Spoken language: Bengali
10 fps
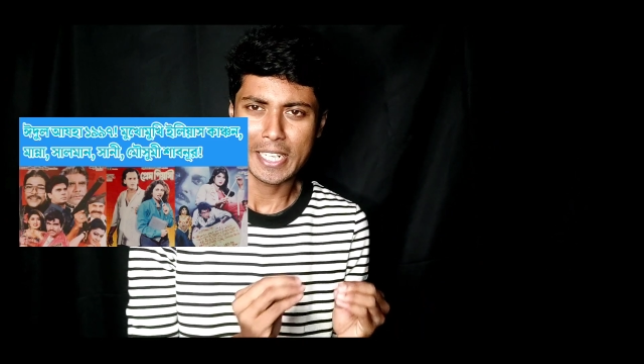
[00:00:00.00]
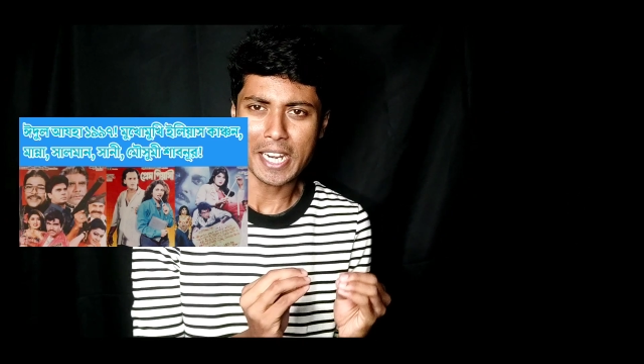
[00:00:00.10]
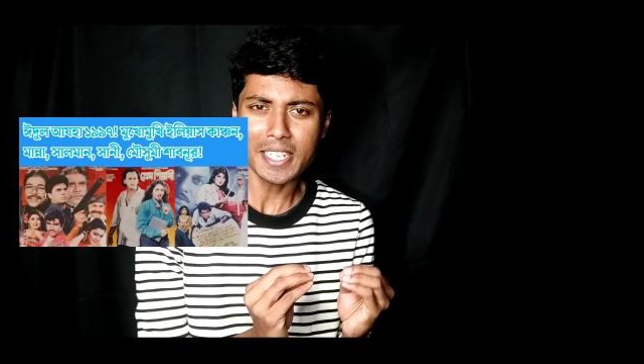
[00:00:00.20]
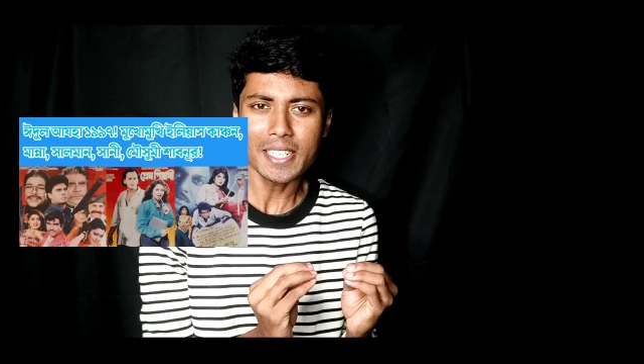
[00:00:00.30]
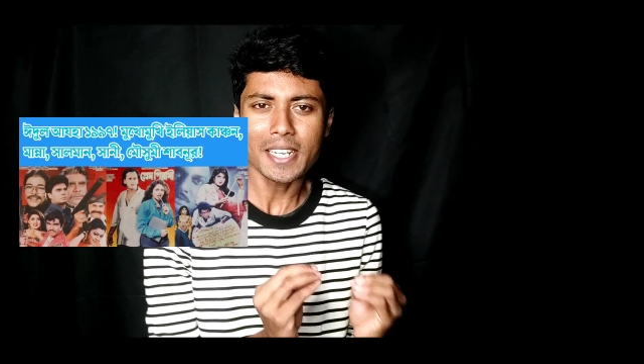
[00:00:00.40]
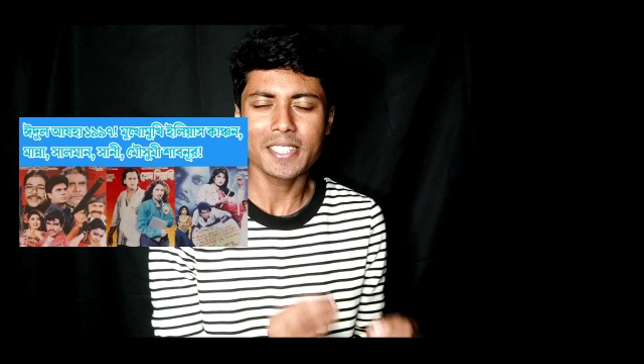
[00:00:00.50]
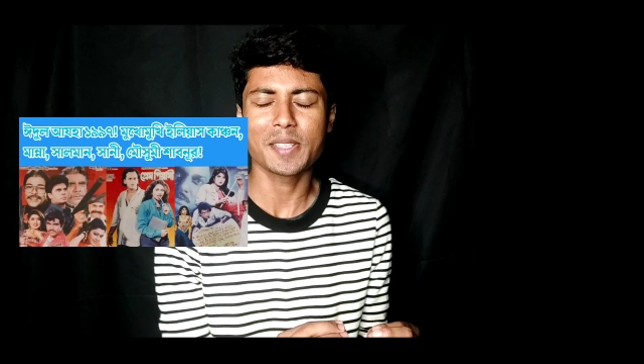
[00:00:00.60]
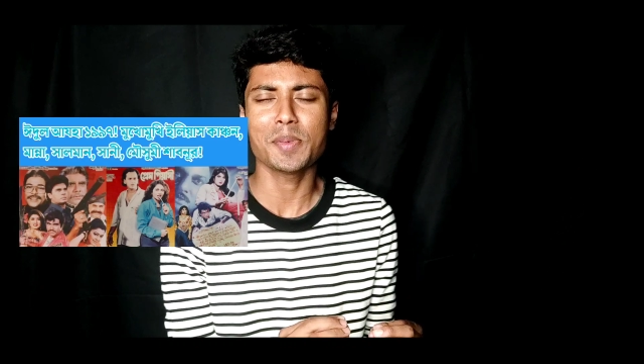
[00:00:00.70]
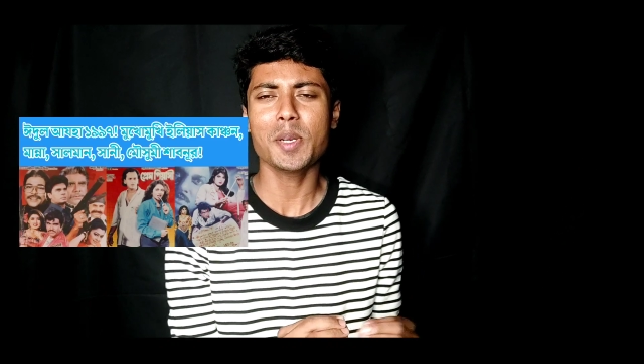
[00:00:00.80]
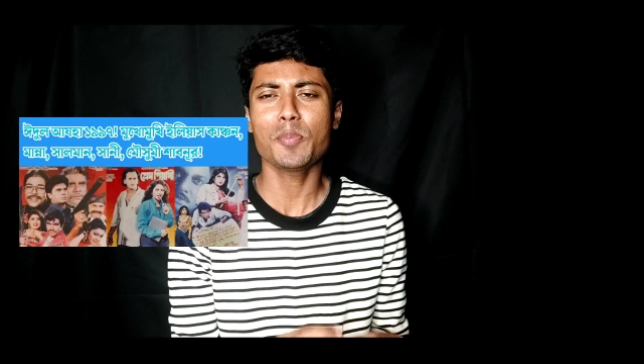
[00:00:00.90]
নাইনটিন নাইনটি
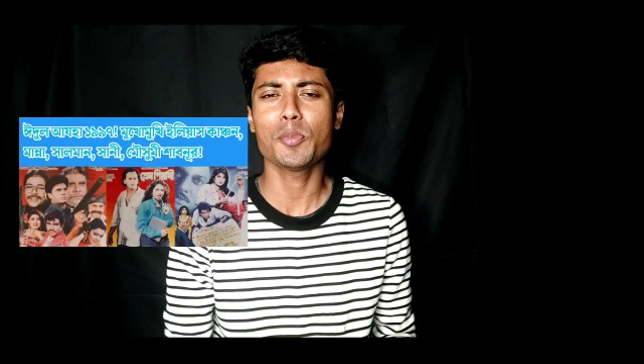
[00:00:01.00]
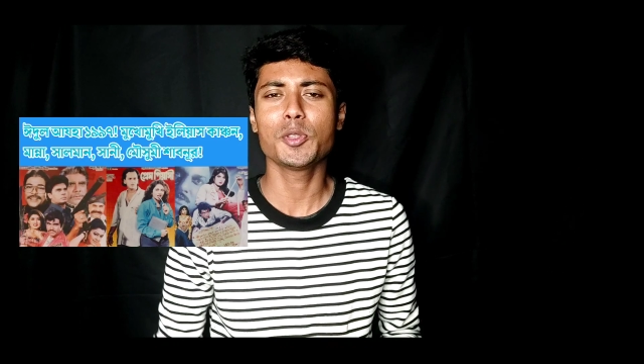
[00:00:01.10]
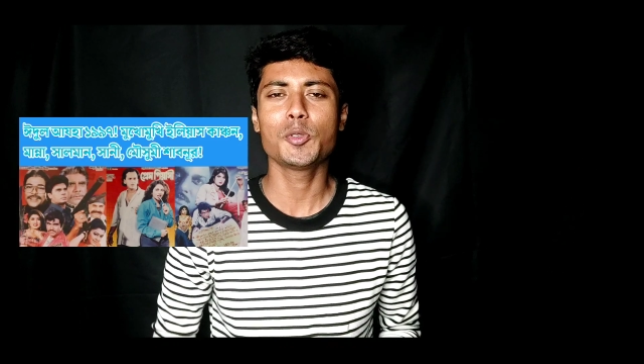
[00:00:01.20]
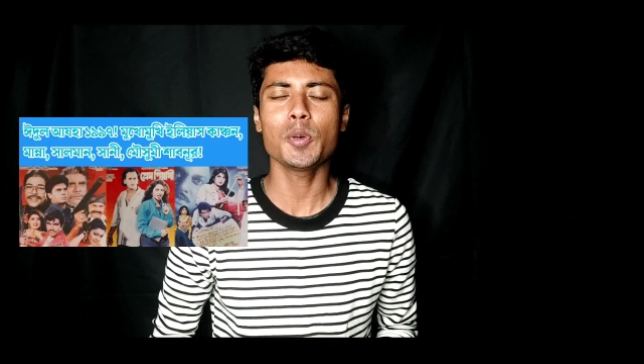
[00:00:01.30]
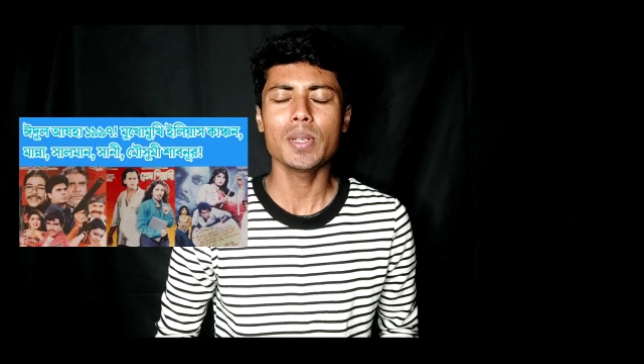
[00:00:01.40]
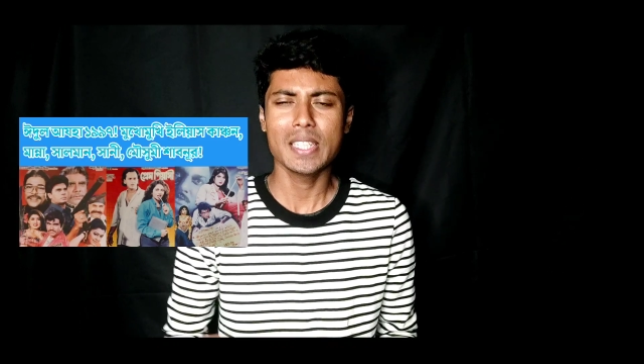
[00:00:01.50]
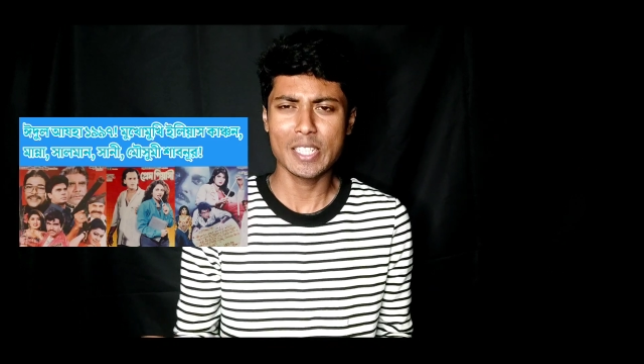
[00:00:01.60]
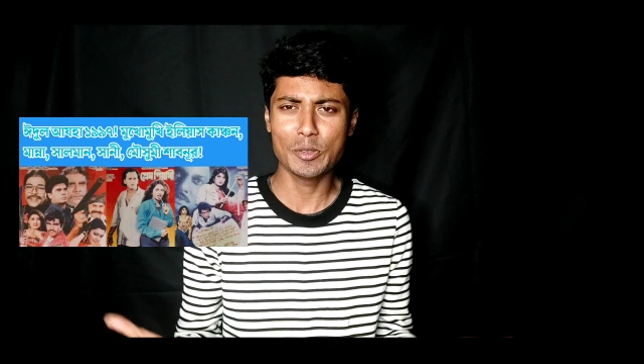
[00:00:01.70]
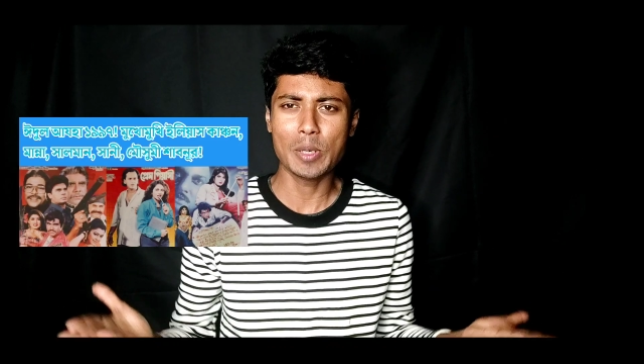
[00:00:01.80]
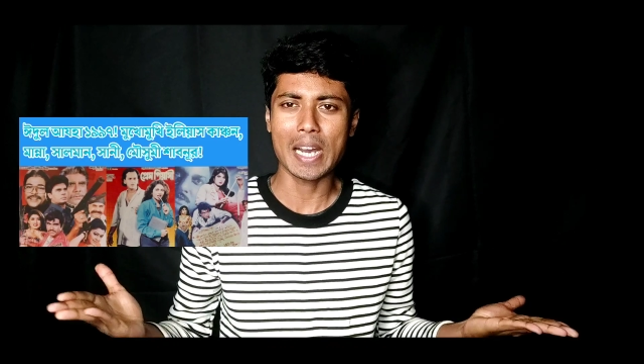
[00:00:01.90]
সেভেনের পবিত্র
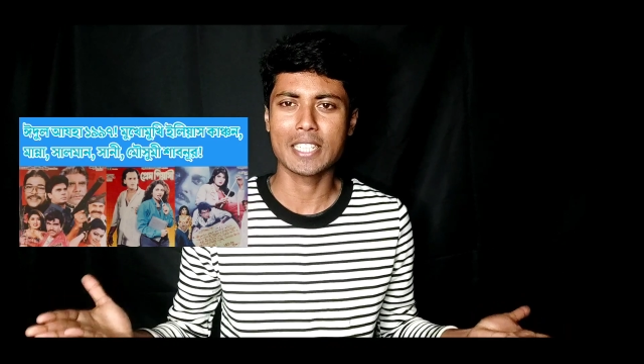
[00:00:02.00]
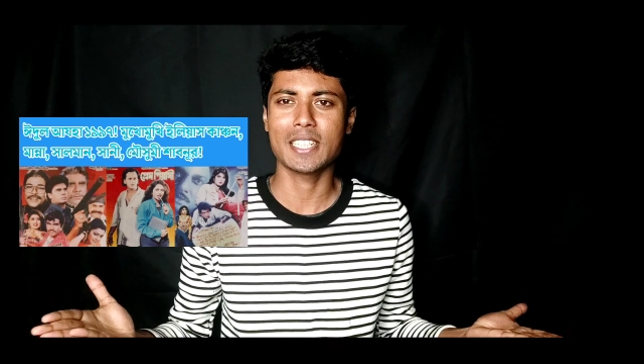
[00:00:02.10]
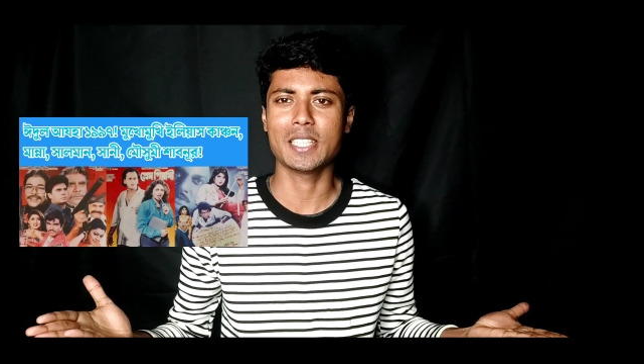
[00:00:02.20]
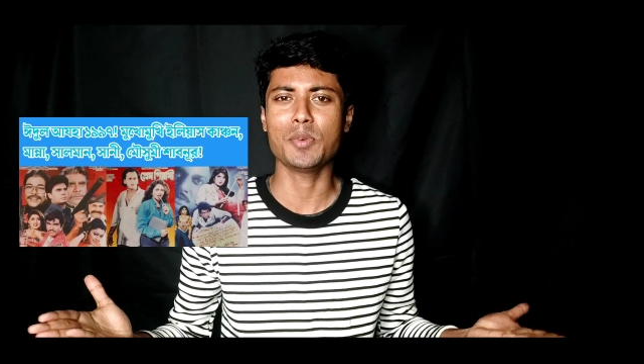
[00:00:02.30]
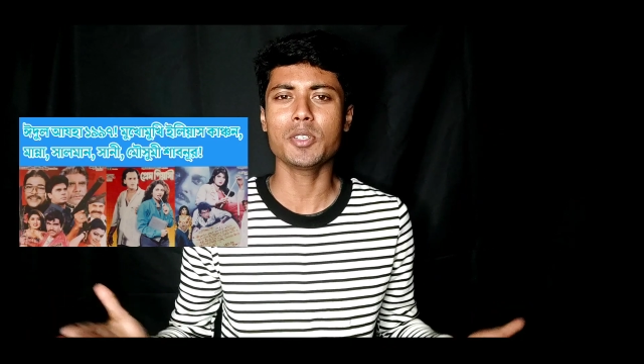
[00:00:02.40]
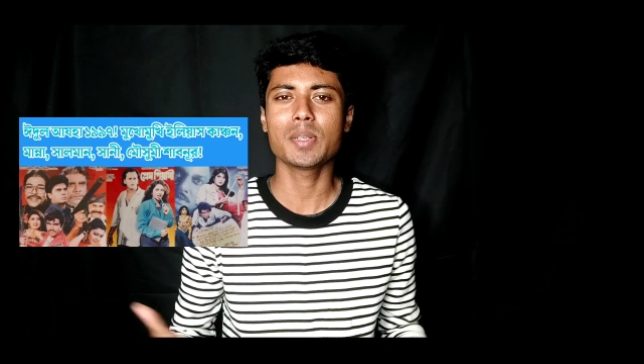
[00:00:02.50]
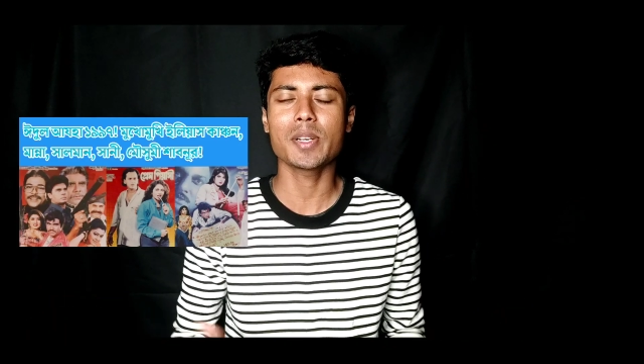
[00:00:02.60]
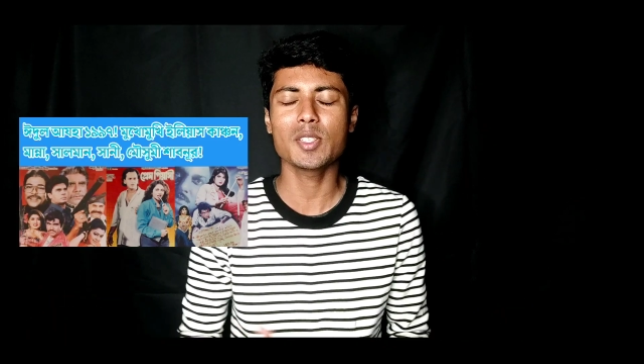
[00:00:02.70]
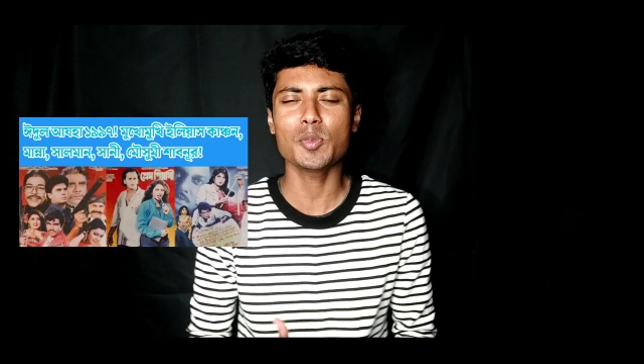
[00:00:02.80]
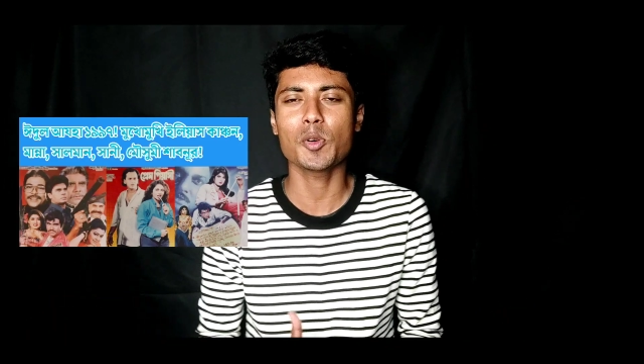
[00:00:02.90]
ঈদুল আজহাতে এবং
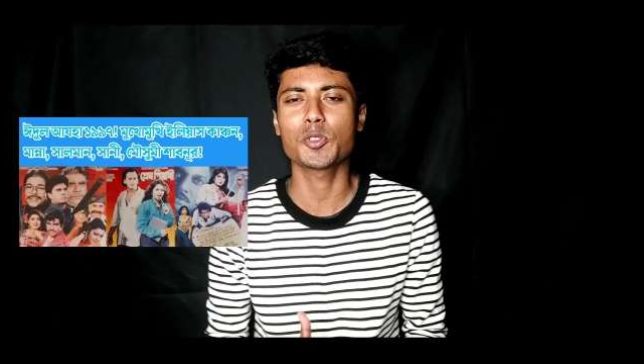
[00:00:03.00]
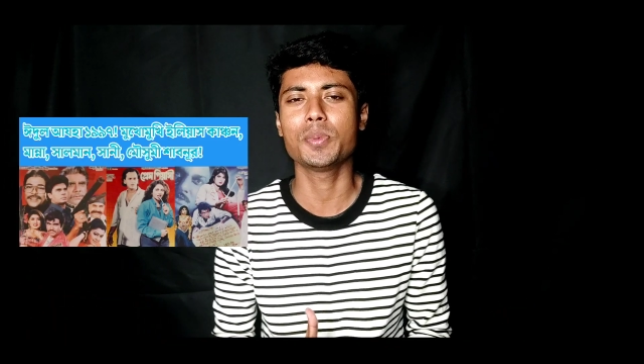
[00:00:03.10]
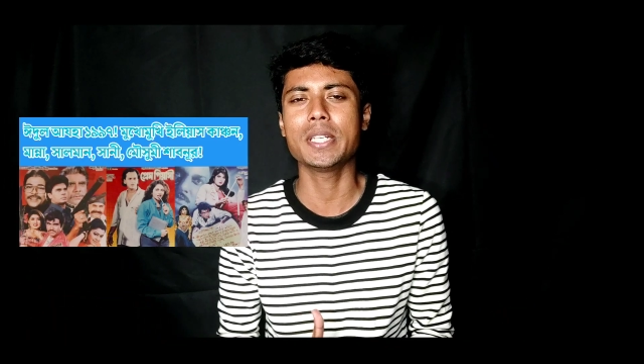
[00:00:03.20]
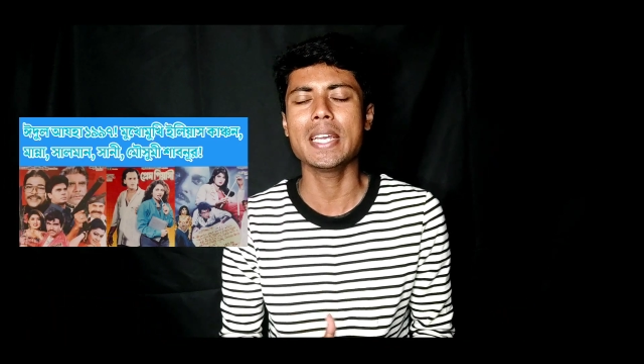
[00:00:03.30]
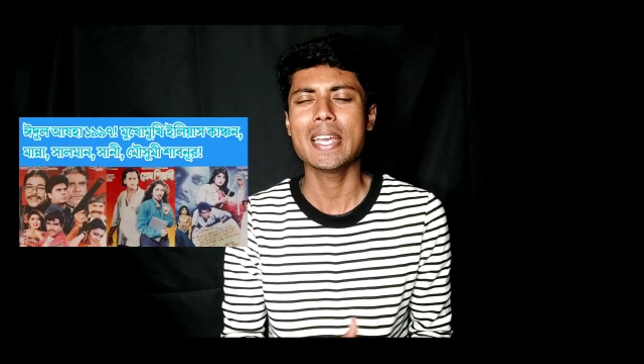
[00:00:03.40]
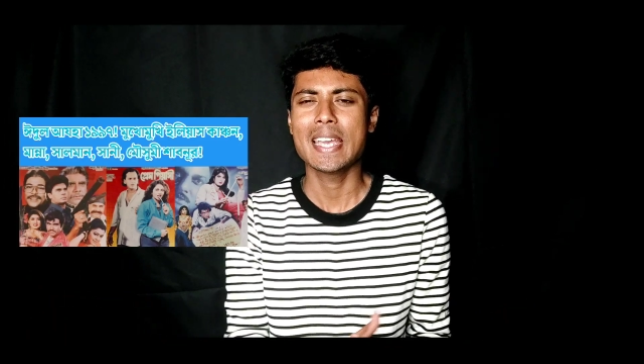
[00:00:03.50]
সেবার কিন্তু বক্স অফিসে